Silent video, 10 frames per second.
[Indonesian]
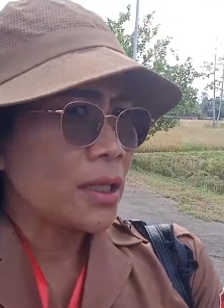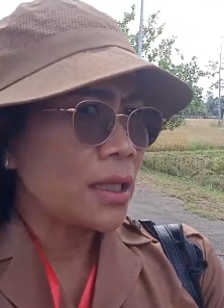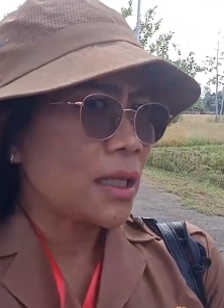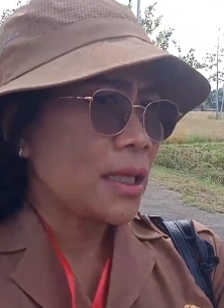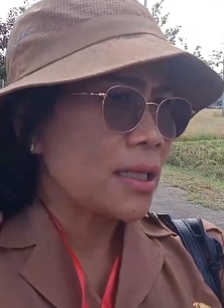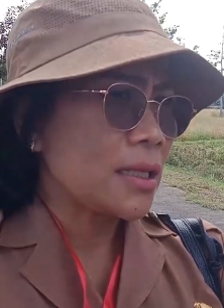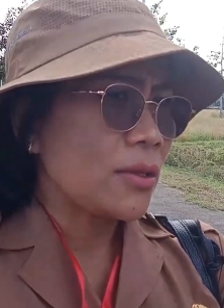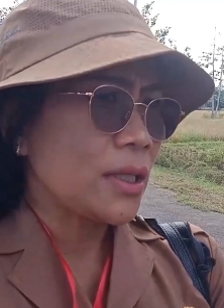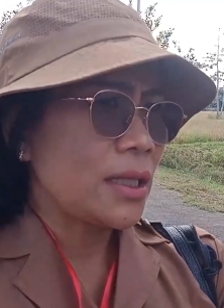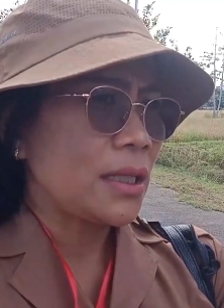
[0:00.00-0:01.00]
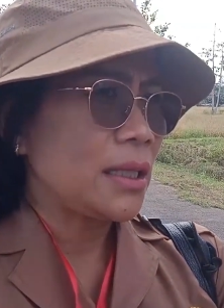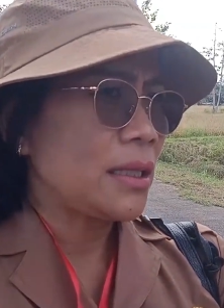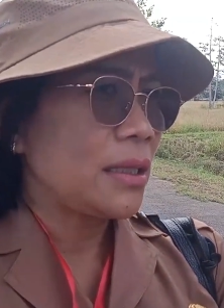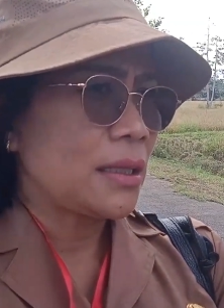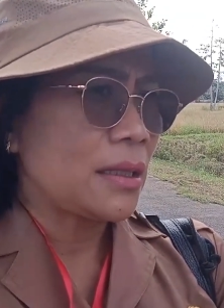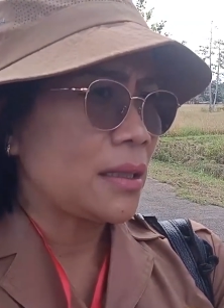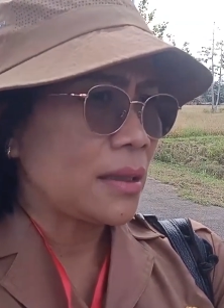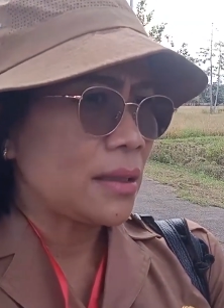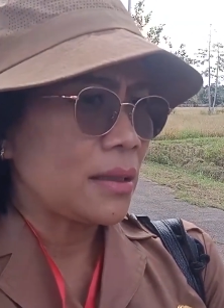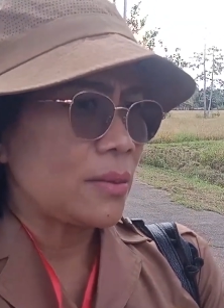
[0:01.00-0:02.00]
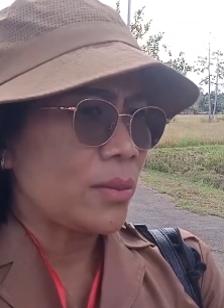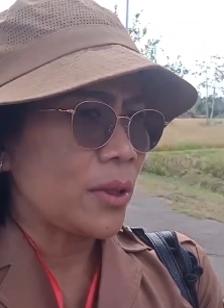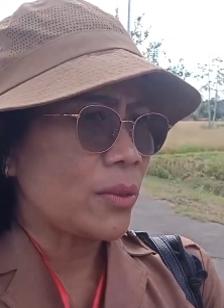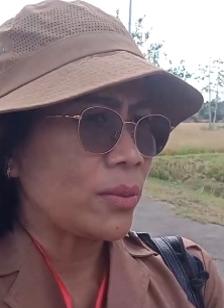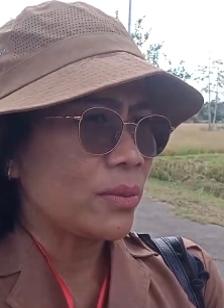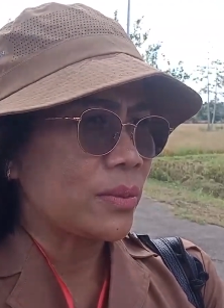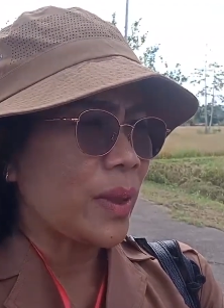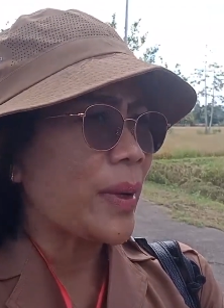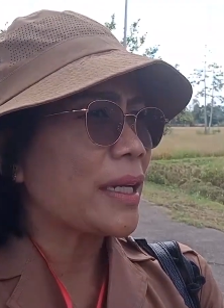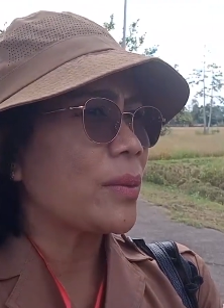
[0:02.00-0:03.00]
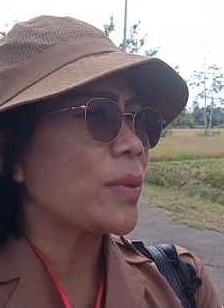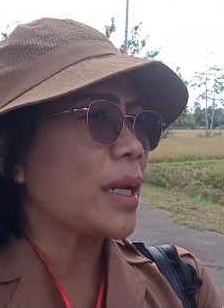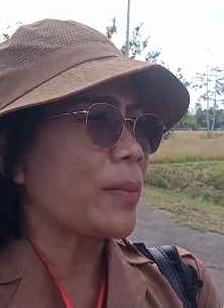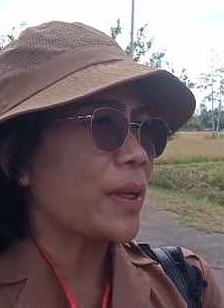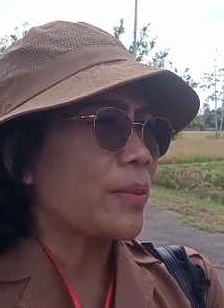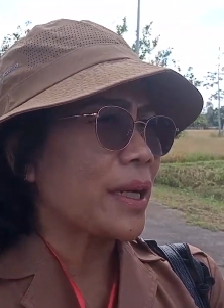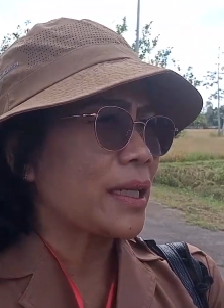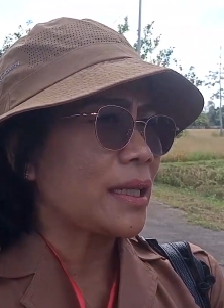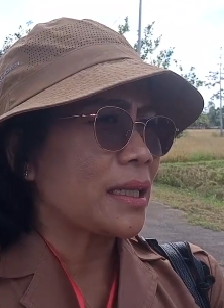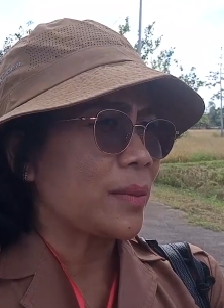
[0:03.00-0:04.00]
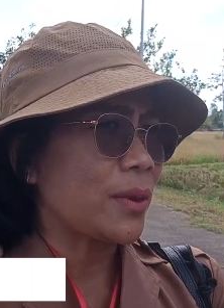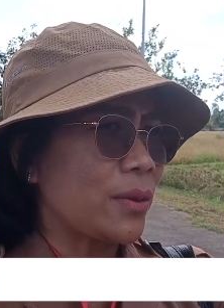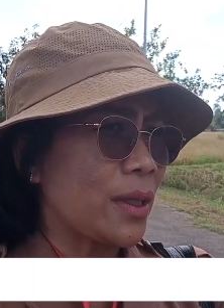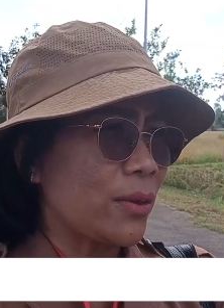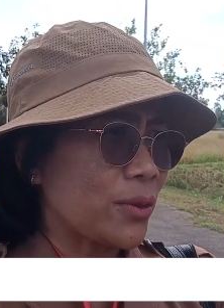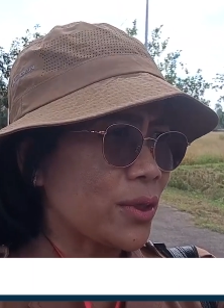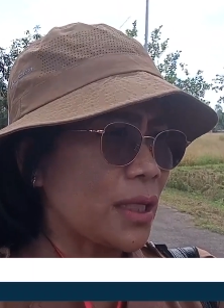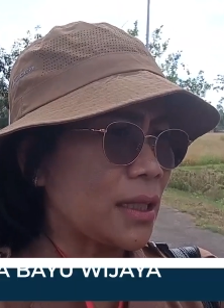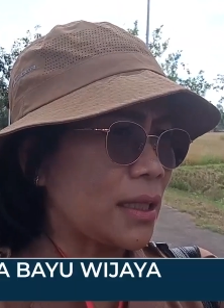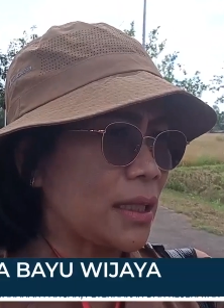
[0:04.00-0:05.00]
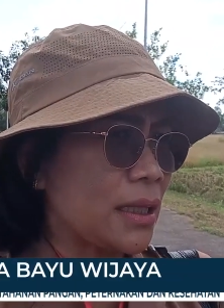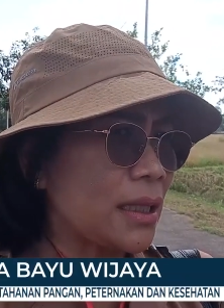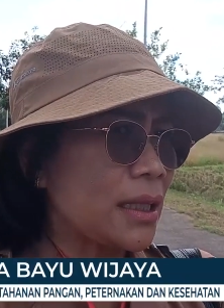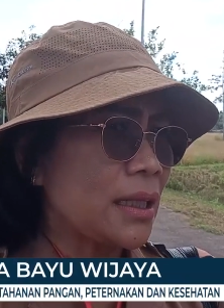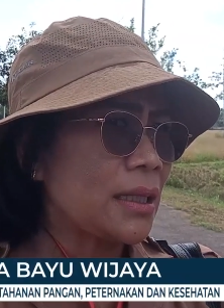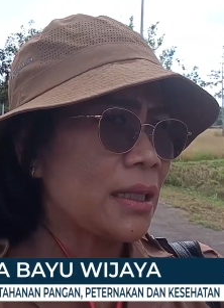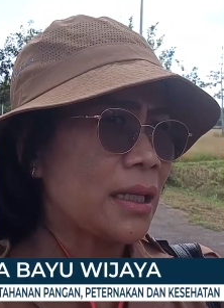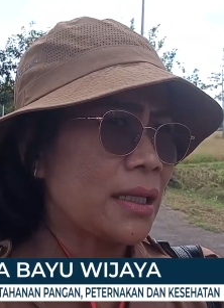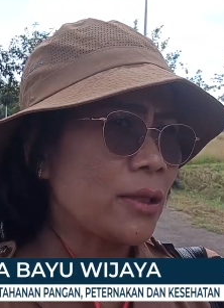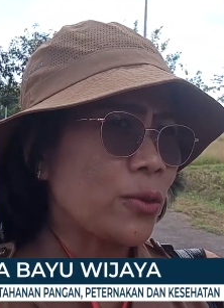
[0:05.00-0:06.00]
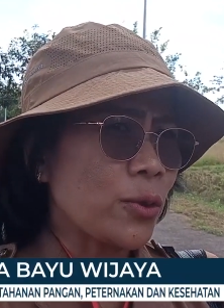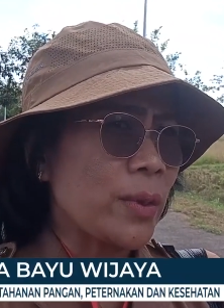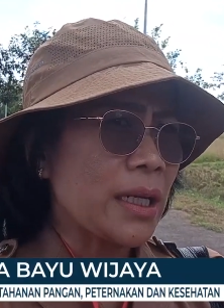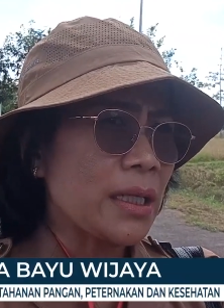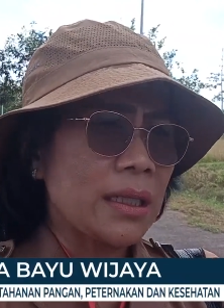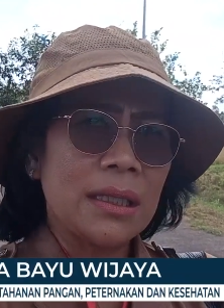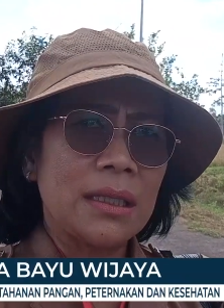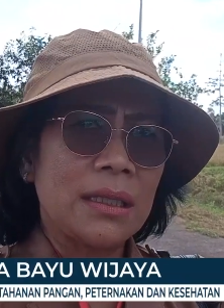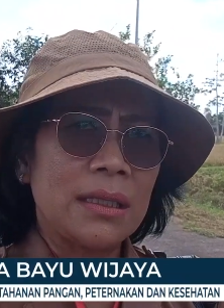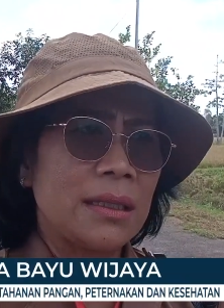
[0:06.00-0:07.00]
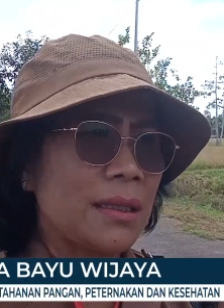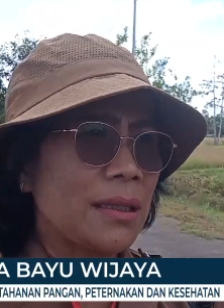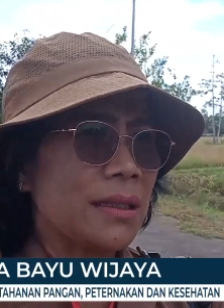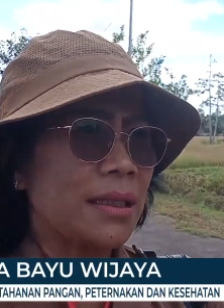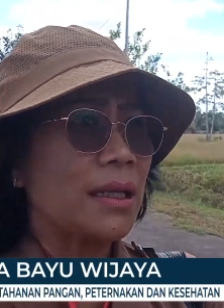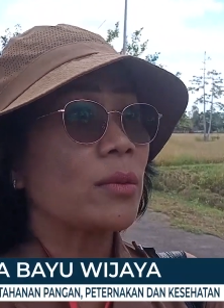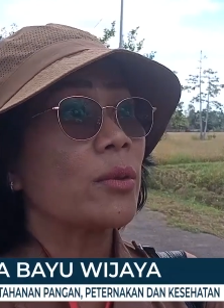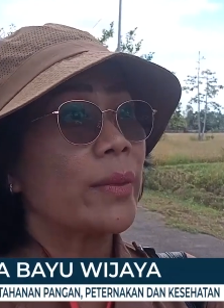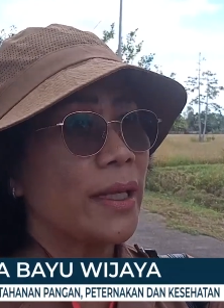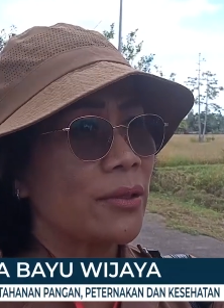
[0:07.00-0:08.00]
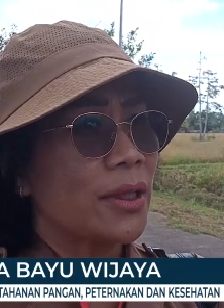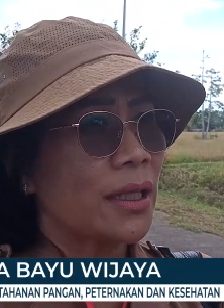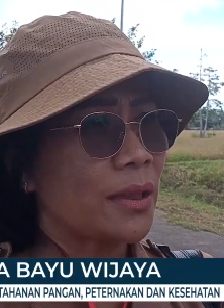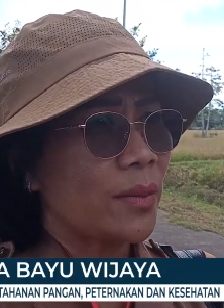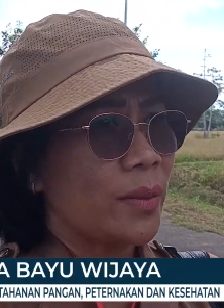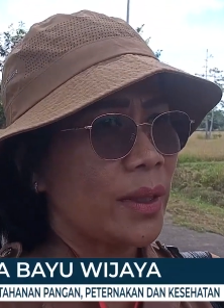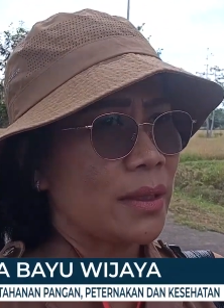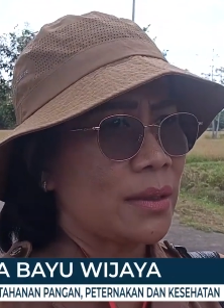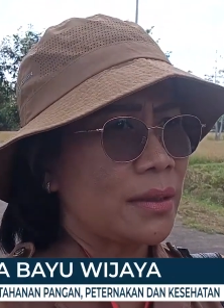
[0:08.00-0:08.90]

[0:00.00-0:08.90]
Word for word: Daerah sejauh ini belum memang ada beberapa kemarin ya tapi untuk yang khusus hari hari kurban ini belum saya belum pantau ya karena memang